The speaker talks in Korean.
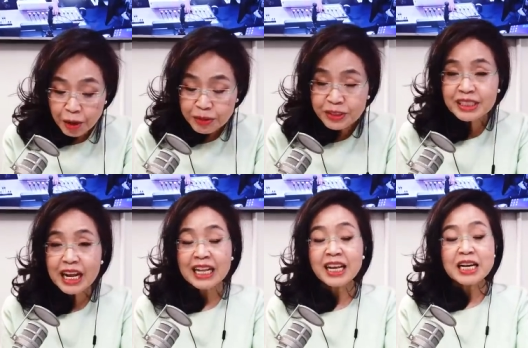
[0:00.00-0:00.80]

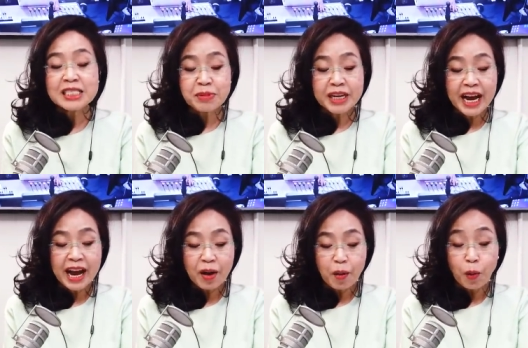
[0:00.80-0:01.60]
여러분
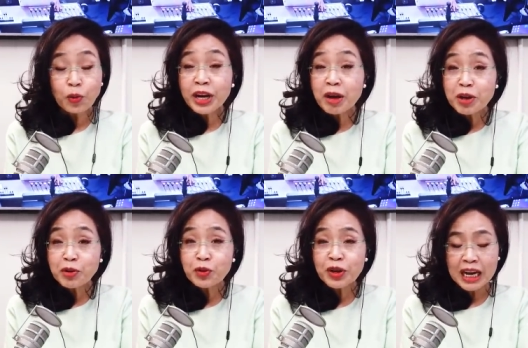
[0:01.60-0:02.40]
안녕하십니까? 오늘의
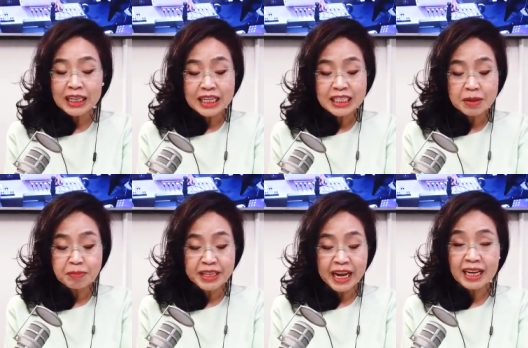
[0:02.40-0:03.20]
미국
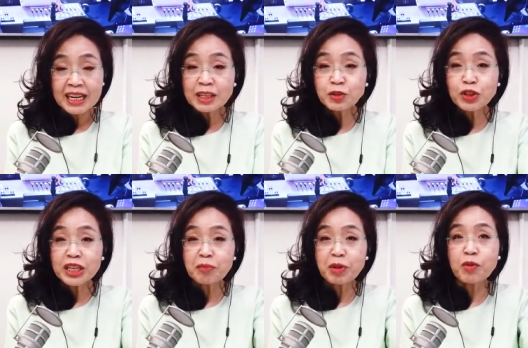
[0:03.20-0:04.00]
강예신입니다.
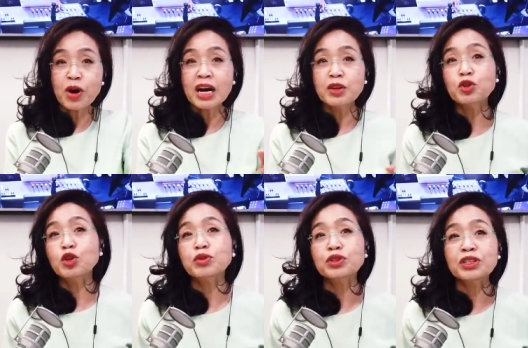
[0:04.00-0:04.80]
한국 TV와
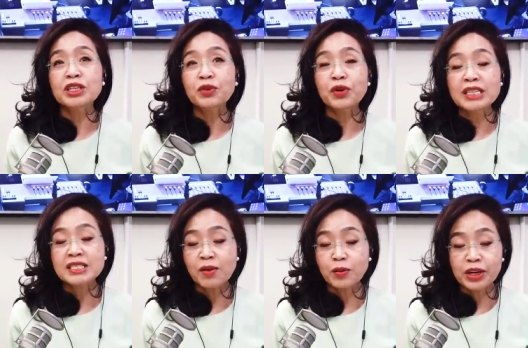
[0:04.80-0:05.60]
유튜브 등을
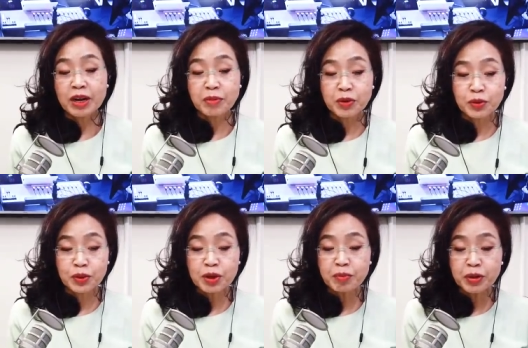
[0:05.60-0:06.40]
통해서 오늘의
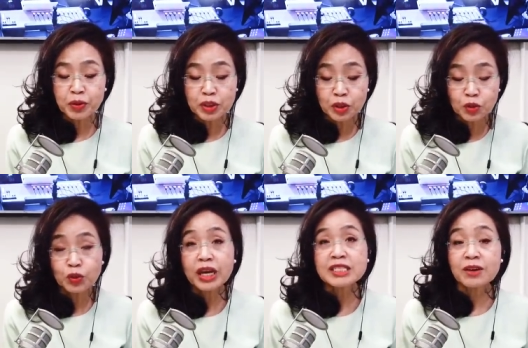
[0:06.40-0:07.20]
미국을 미국
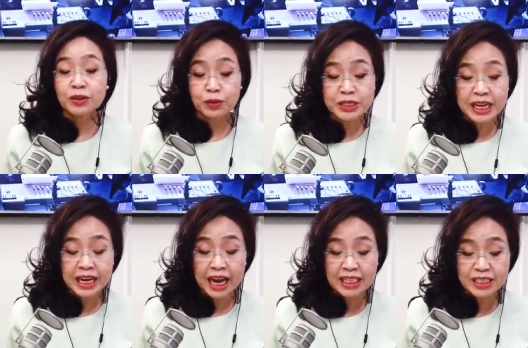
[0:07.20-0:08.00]
전국에서 또
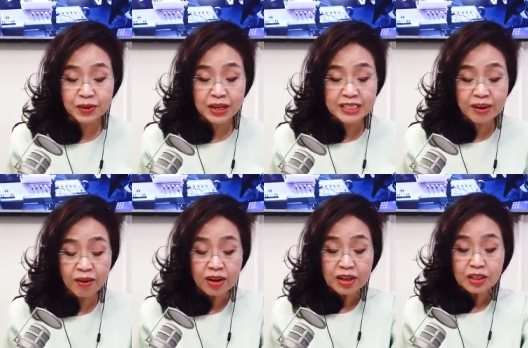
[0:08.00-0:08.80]
세계 각
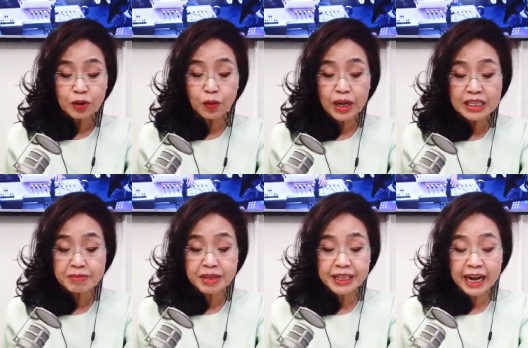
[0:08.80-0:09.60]
지역에서 듣고
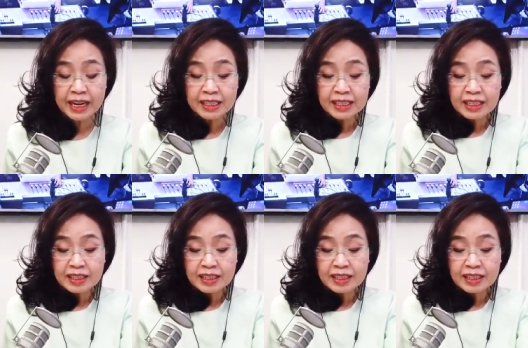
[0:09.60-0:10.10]
계십니다.